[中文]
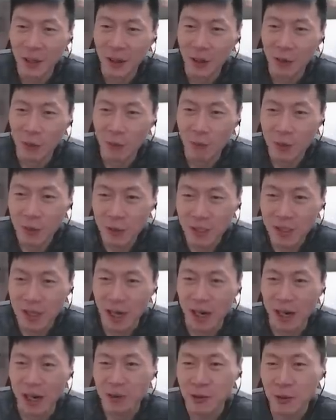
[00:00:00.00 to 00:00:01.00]
我必须
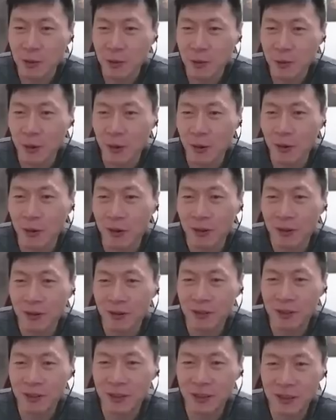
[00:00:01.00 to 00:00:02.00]
讲啊，就是说，
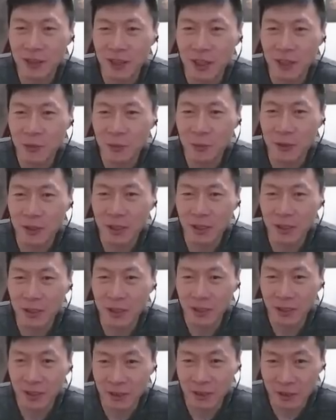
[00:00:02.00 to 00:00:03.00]
根据这
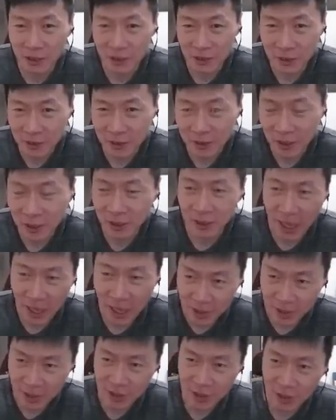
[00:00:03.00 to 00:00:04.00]
个这个
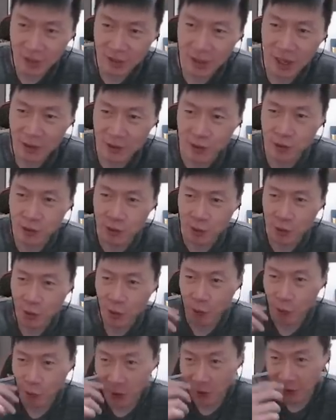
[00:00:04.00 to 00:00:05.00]
男生他指
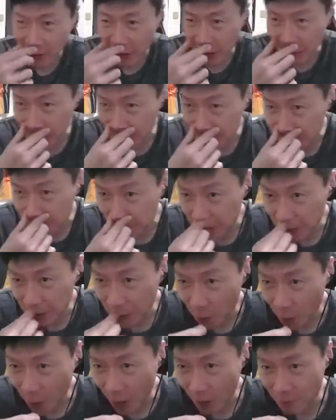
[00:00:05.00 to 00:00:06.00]
控王丹的这个
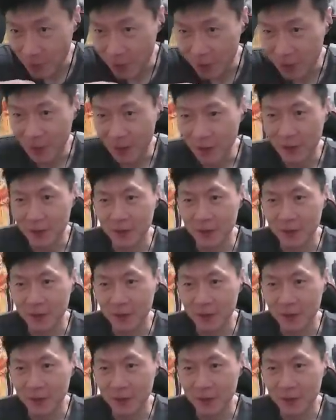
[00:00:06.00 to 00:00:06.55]
画面啊，